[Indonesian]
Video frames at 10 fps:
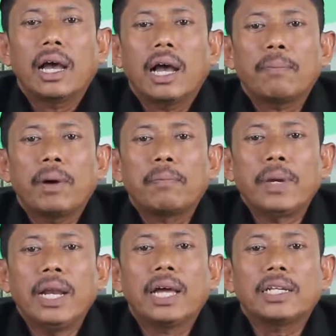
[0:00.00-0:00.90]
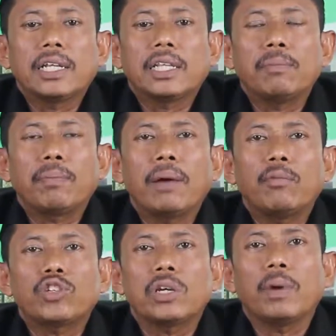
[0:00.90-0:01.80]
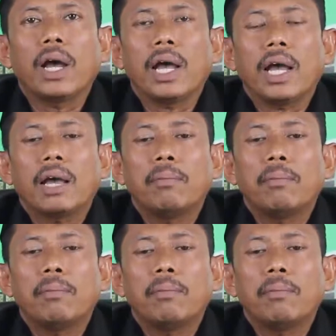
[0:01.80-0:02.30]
apabila ditimpa musibah,